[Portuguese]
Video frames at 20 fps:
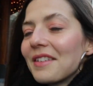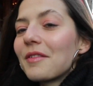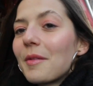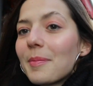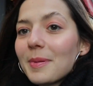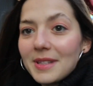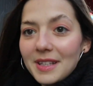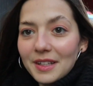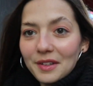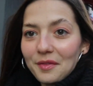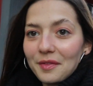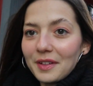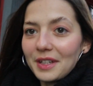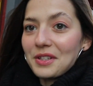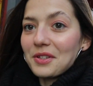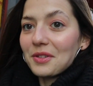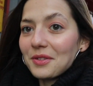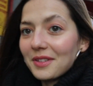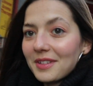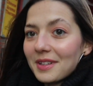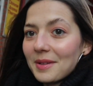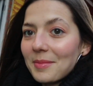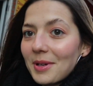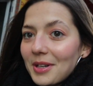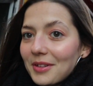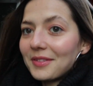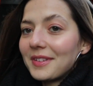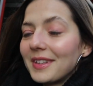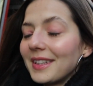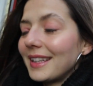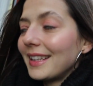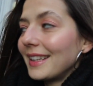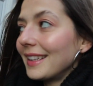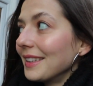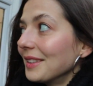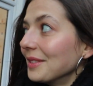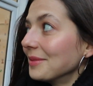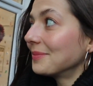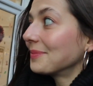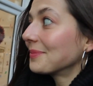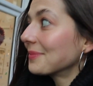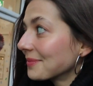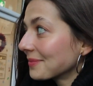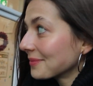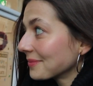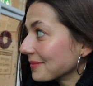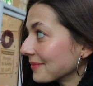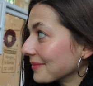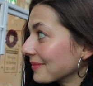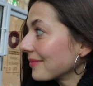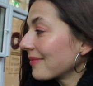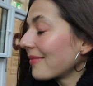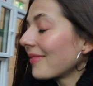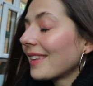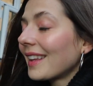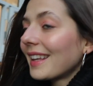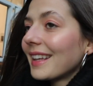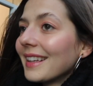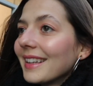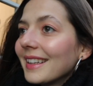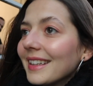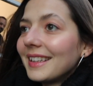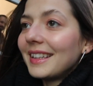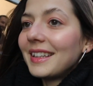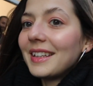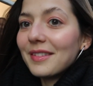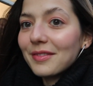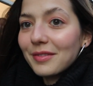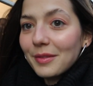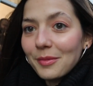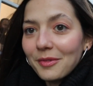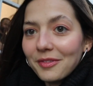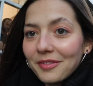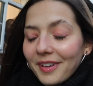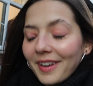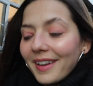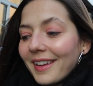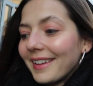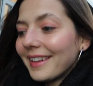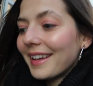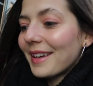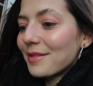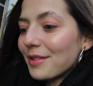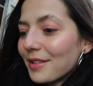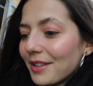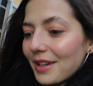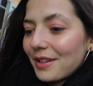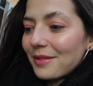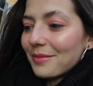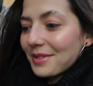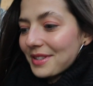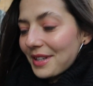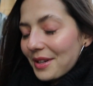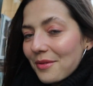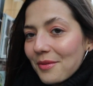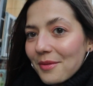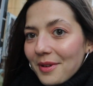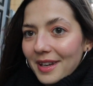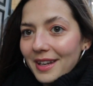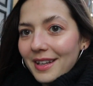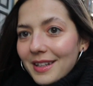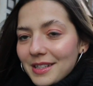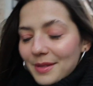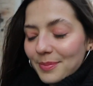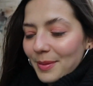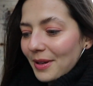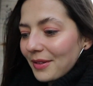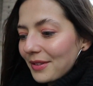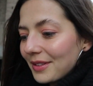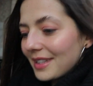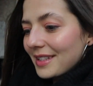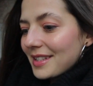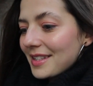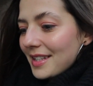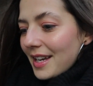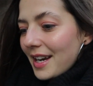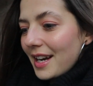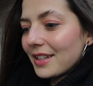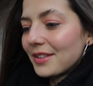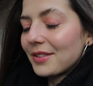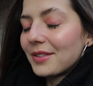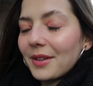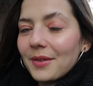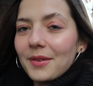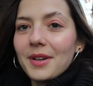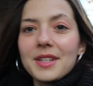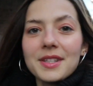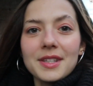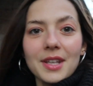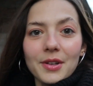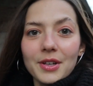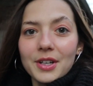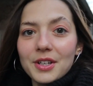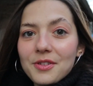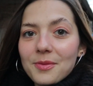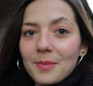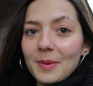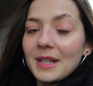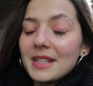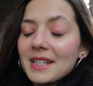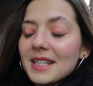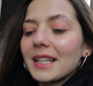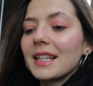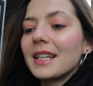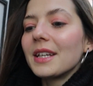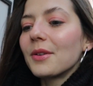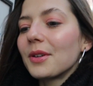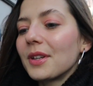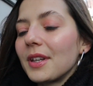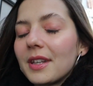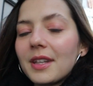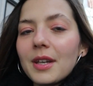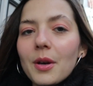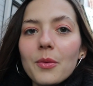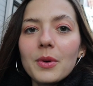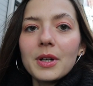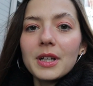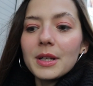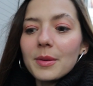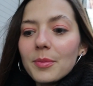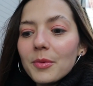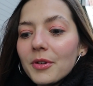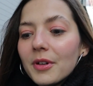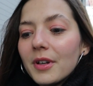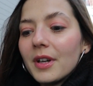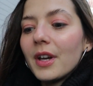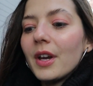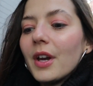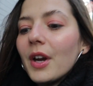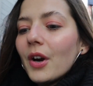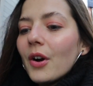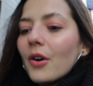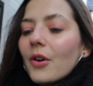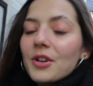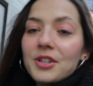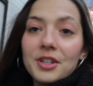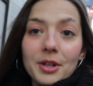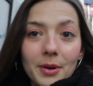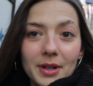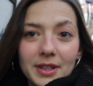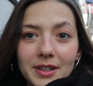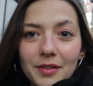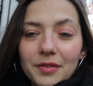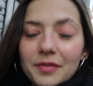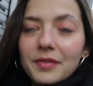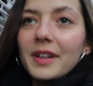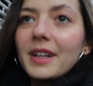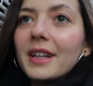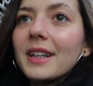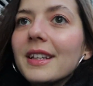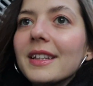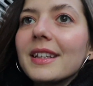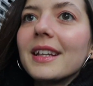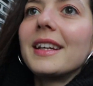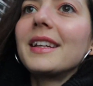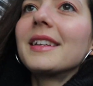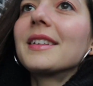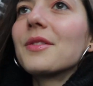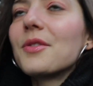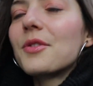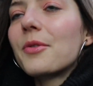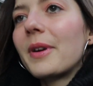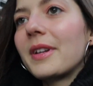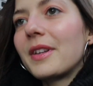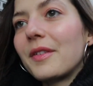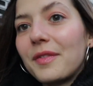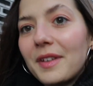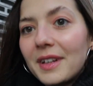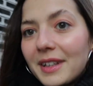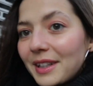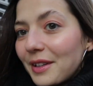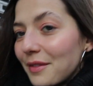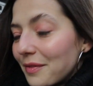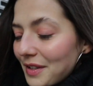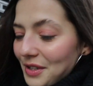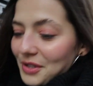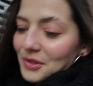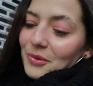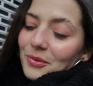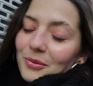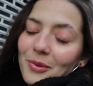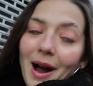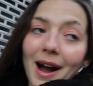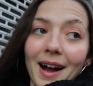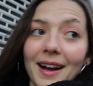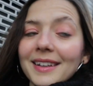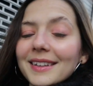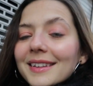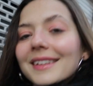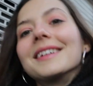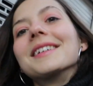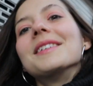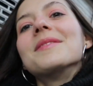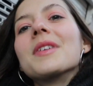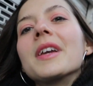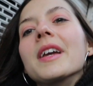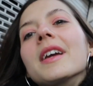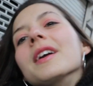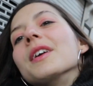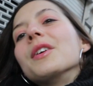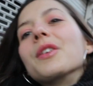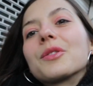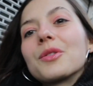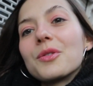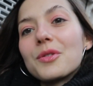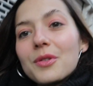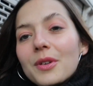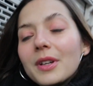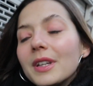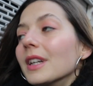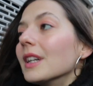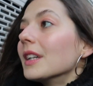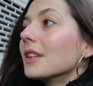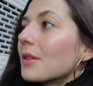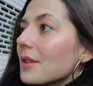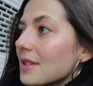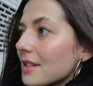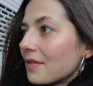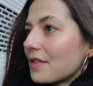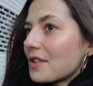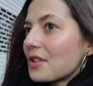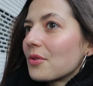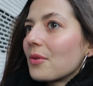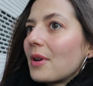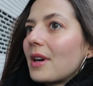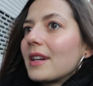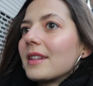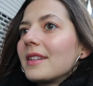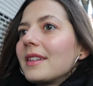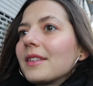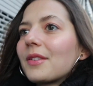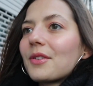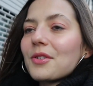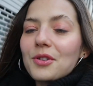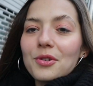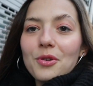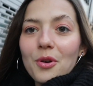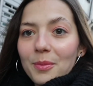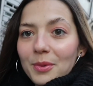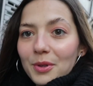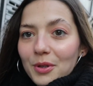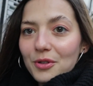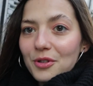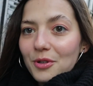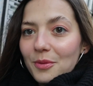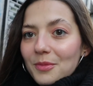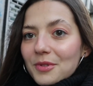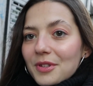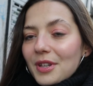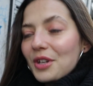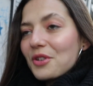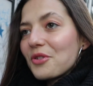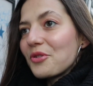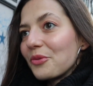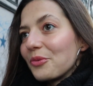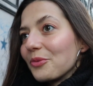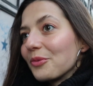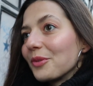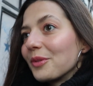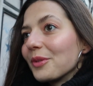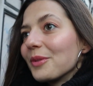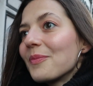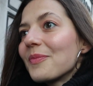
Vou passar na frente do trabalho dele. E vamos ver, né, que eu quero almoçar com ele, espero que dê certo. Tem um restaurante brasileiro aqui que eu amo. Hoje é quarta-feira, né? Então de quarta-feira tem feijoada. Eu tô sonhando com essa feijoada, então a gente combinou de almoçar junto.